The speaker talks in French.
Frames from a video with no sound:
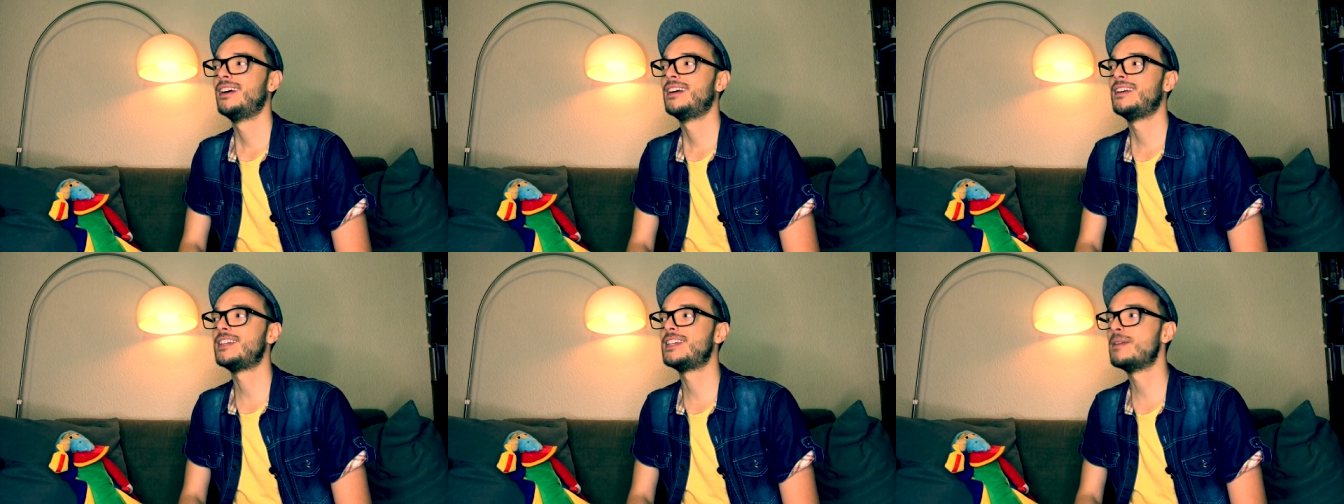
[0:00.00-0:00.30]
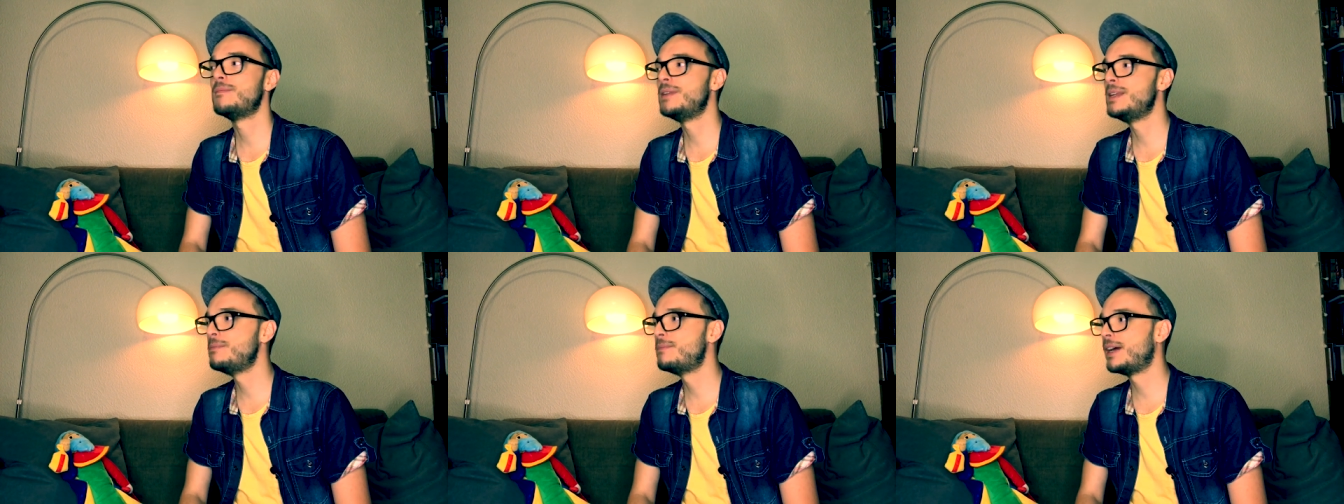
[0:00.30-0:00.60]

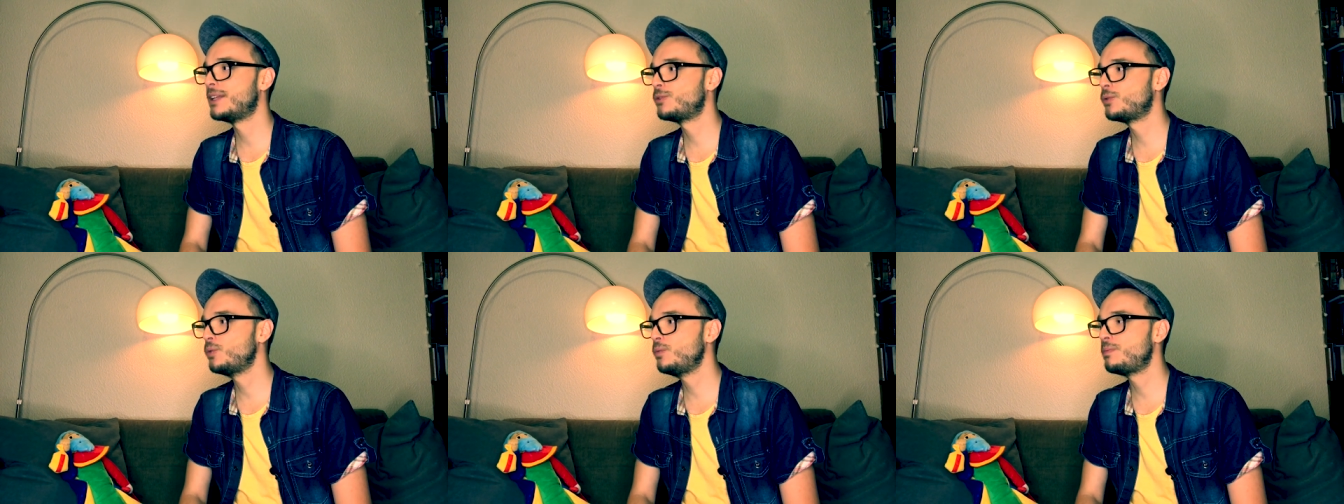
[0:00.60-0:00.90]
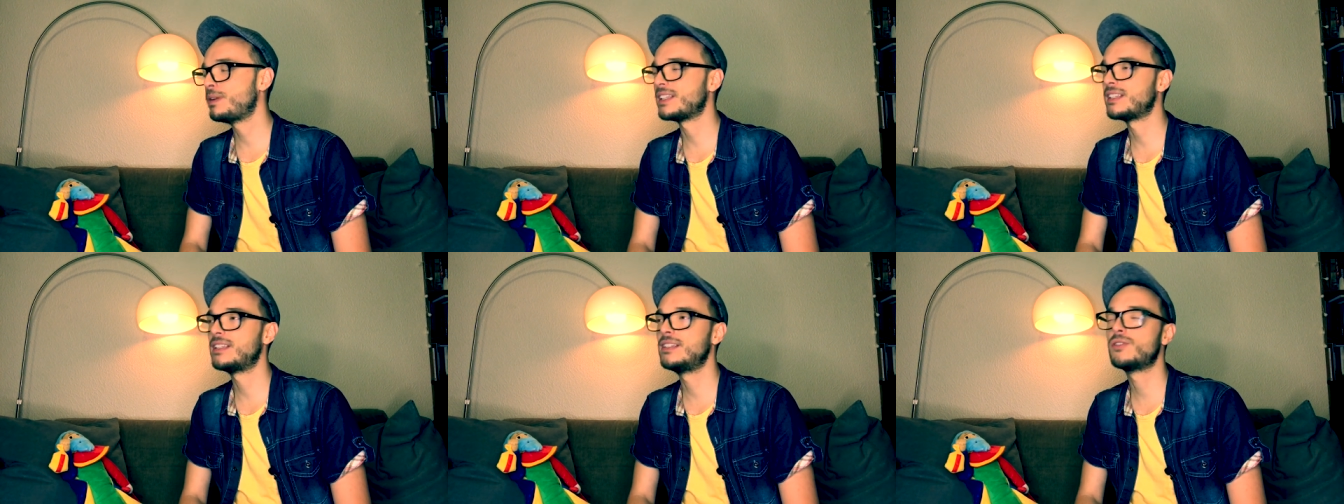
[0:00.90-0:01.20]
J'aime les bâtons
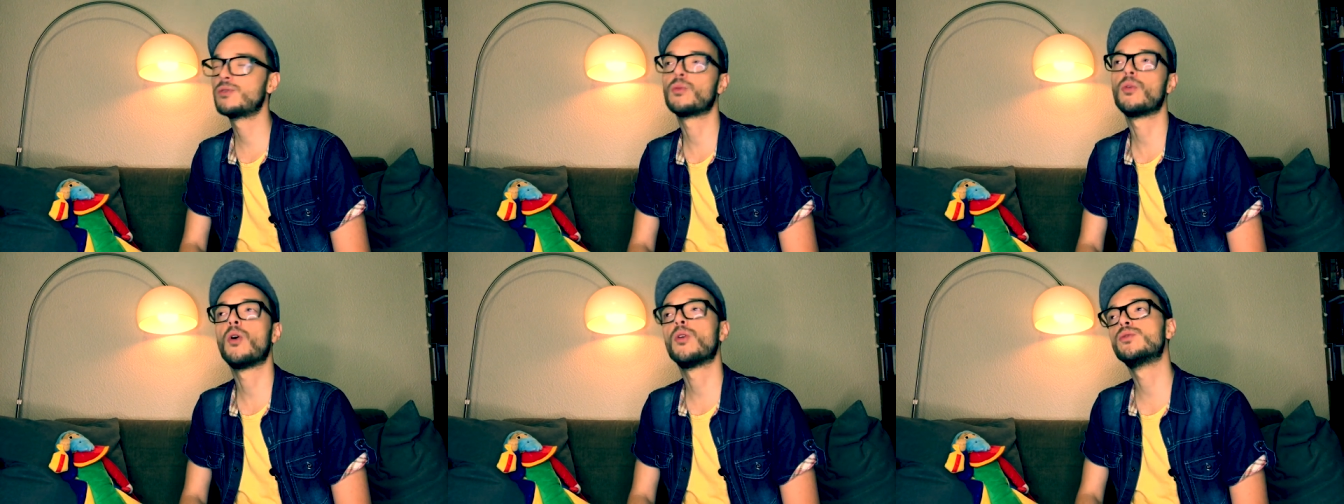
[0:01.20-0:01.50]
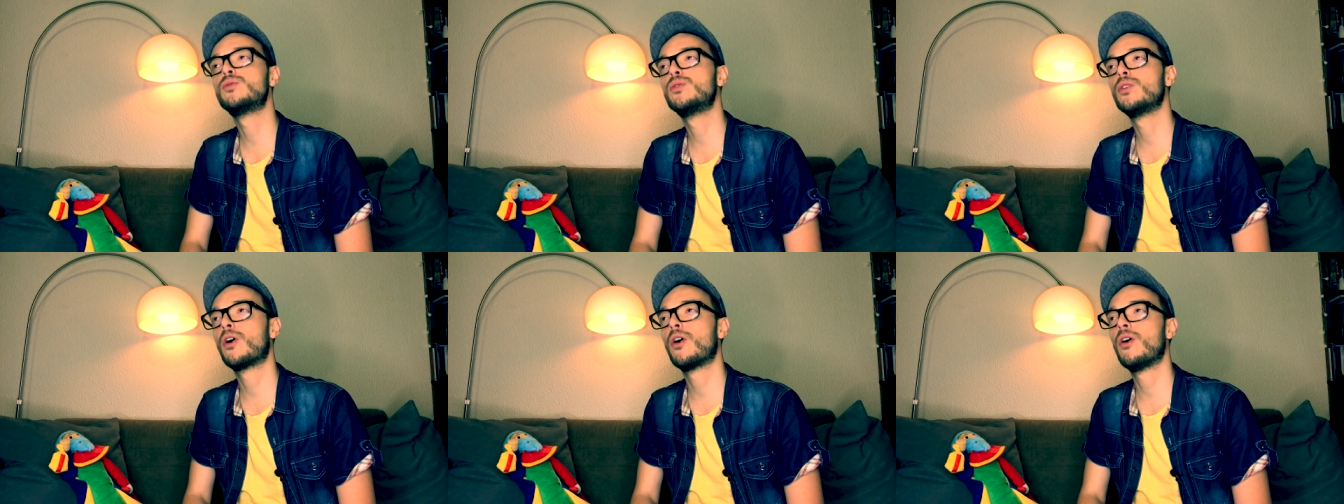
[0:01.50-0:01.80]
parce qu'ils sont
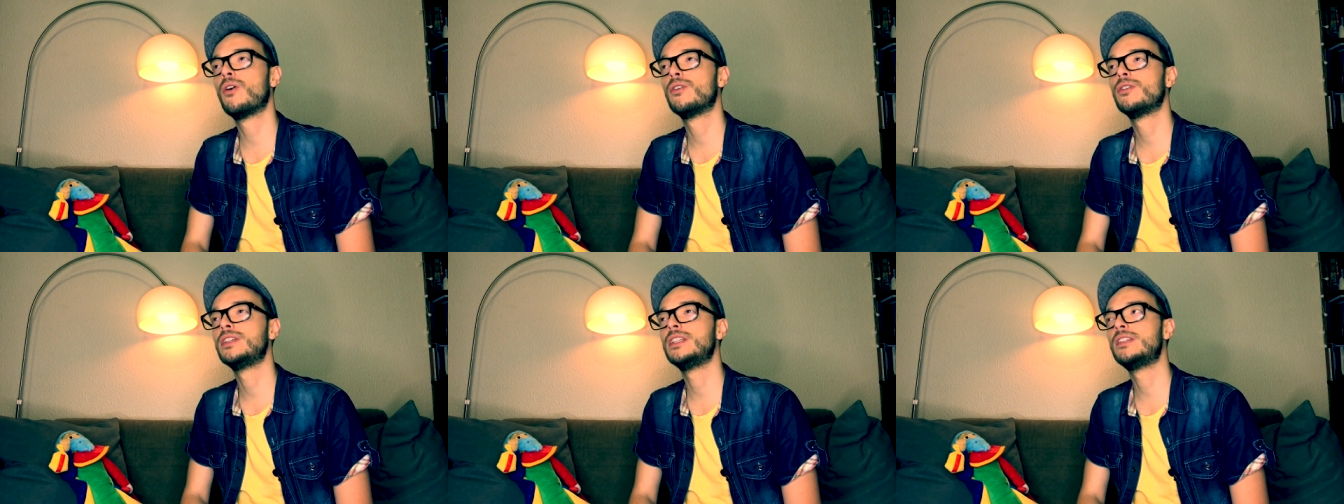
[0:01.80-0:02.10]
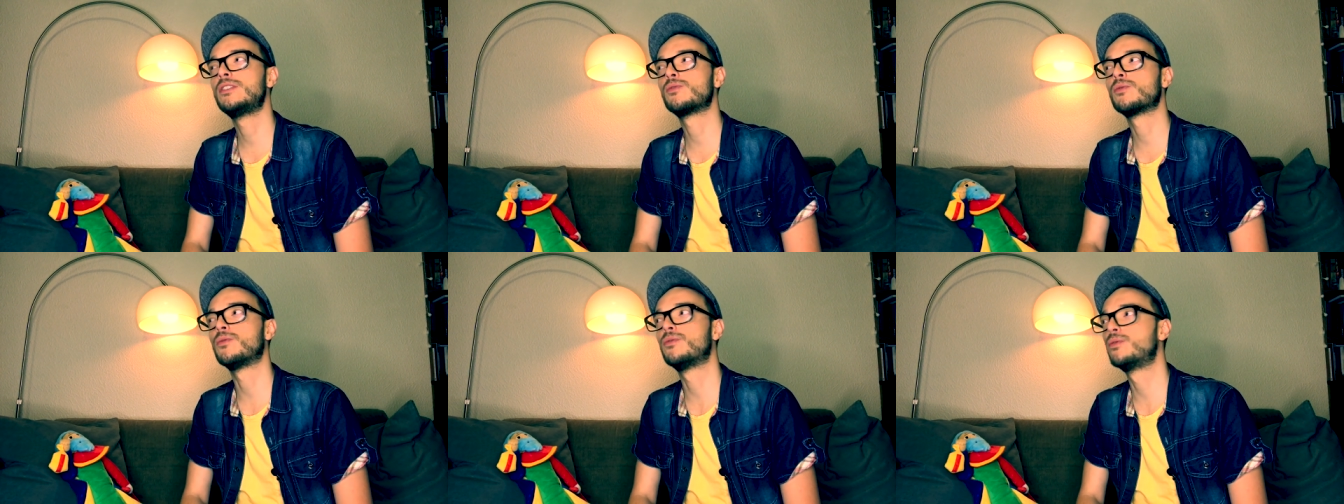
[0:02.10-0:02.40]
endurants. Ils
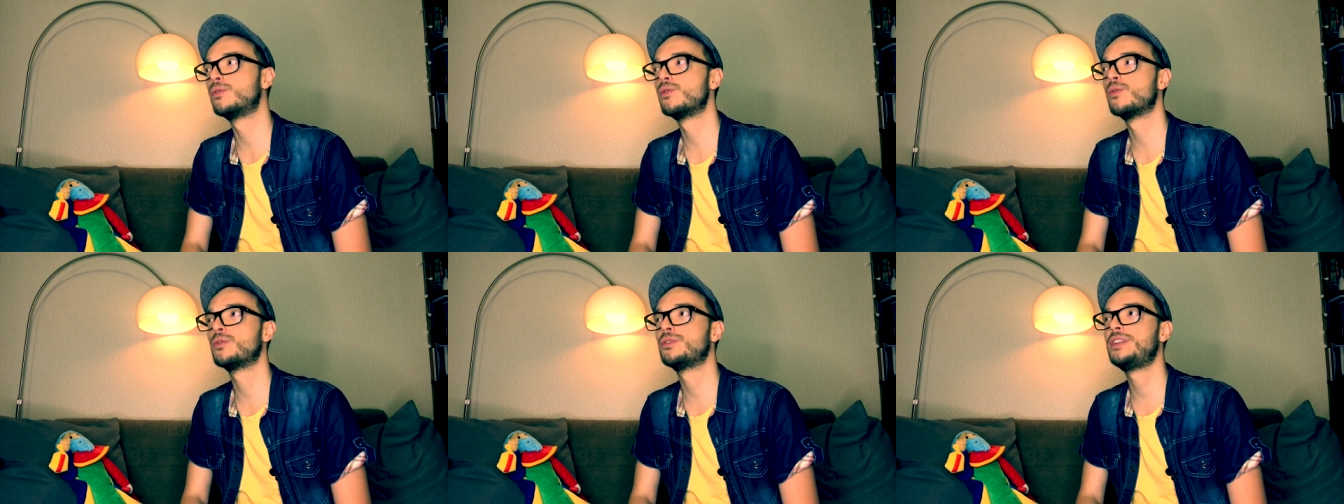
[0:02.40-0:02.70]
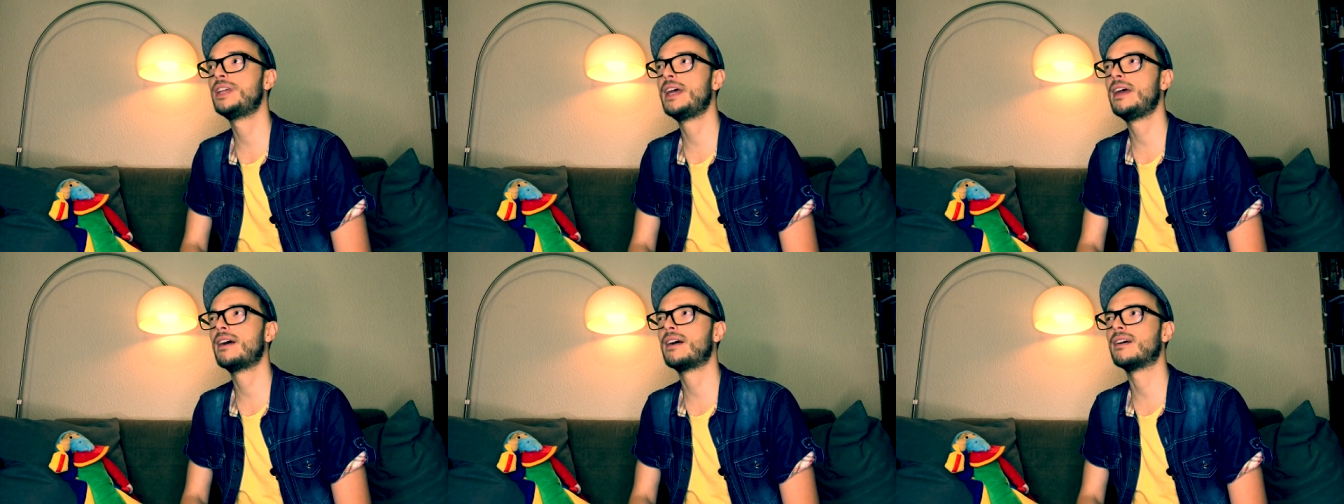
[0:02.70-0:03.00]
sont
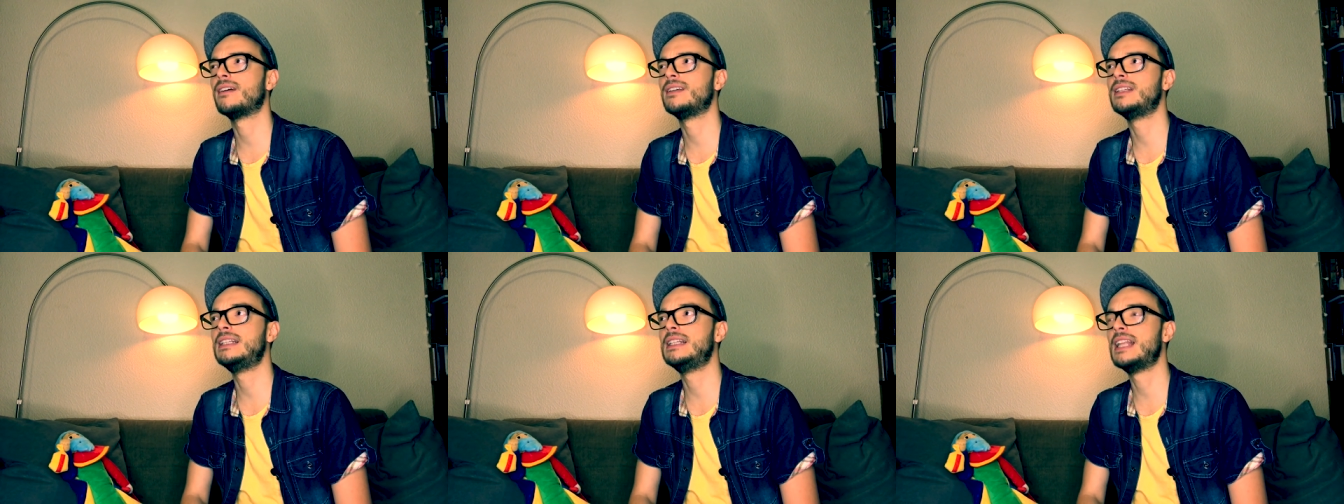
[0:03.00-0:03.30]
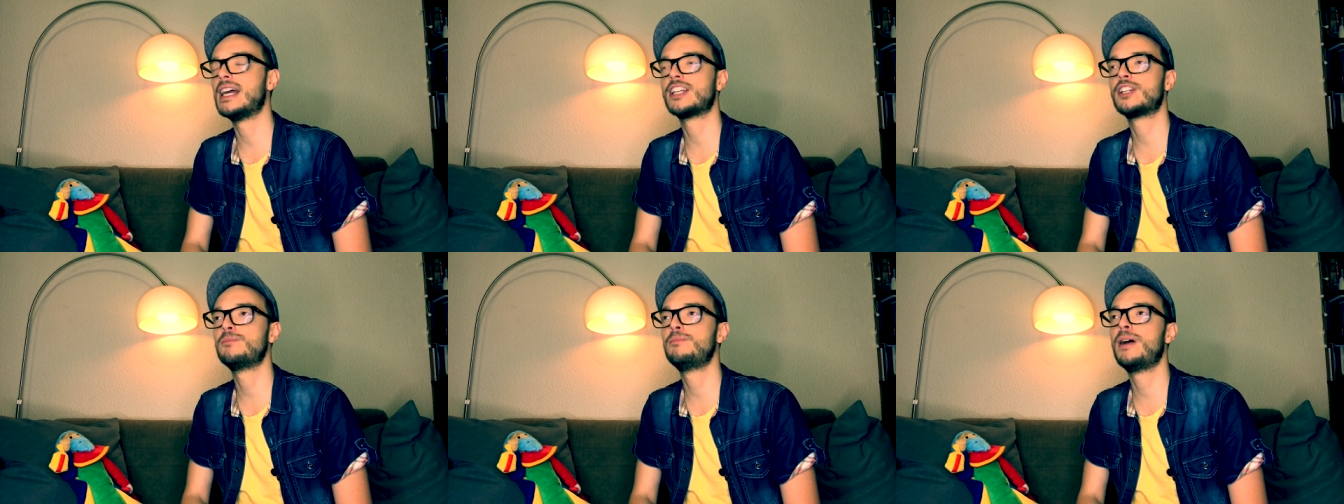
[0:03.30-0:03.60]
volontaires. Ils ne
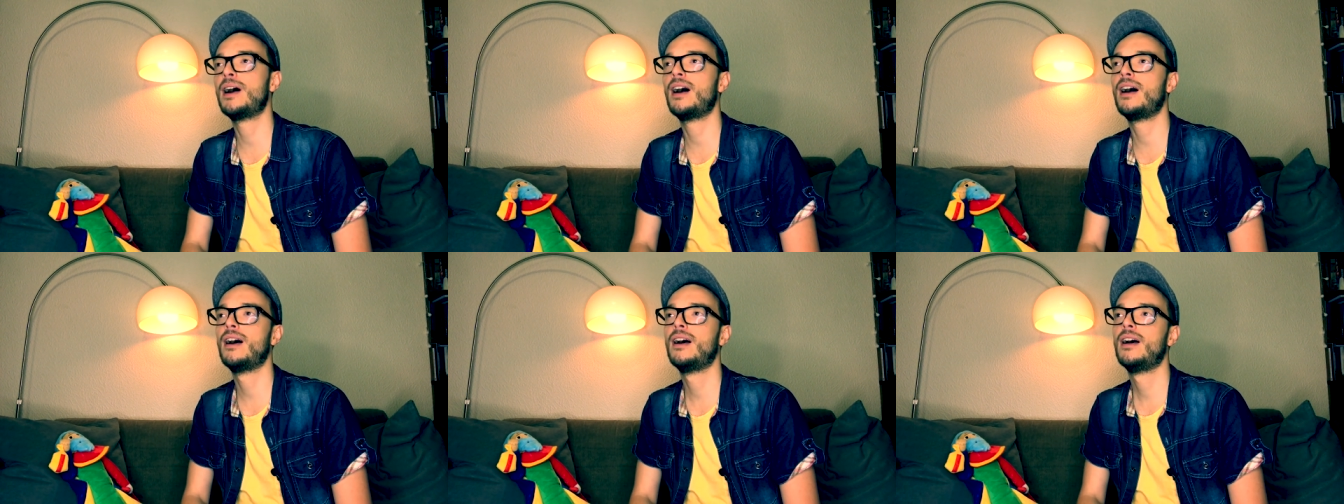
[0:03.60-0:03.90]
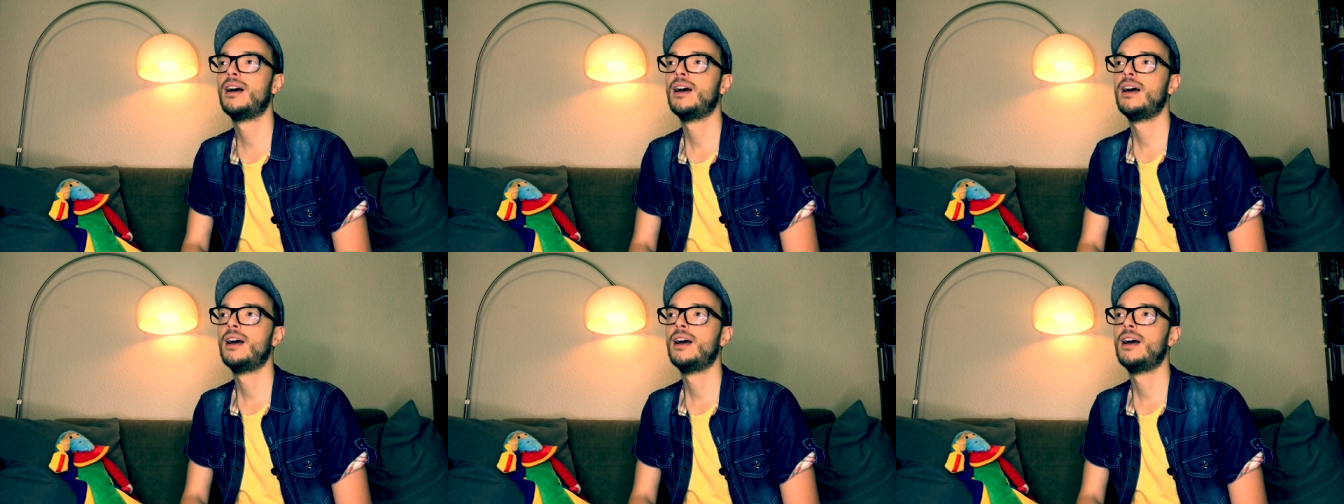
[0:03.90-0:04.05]
lâchent pas.